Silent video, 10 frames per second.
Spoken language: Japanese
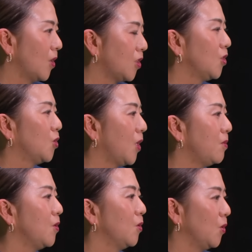私の
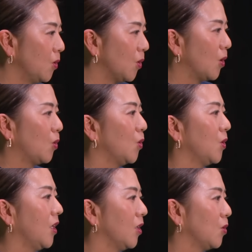デビューの
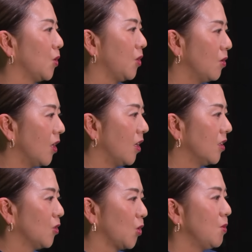アコーディアの時は
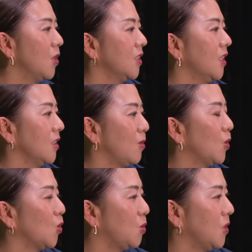そう木村
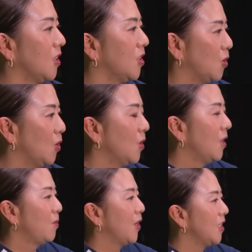俊美さんでしょ。
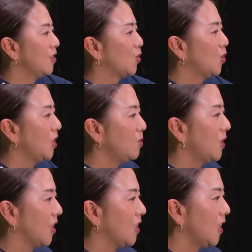ペアリング初日見
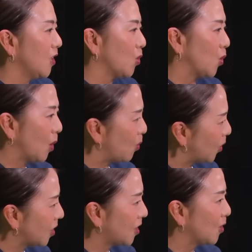て知恵と多分
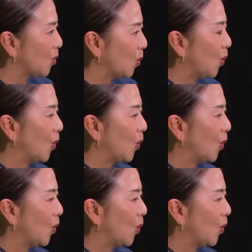私だと思う。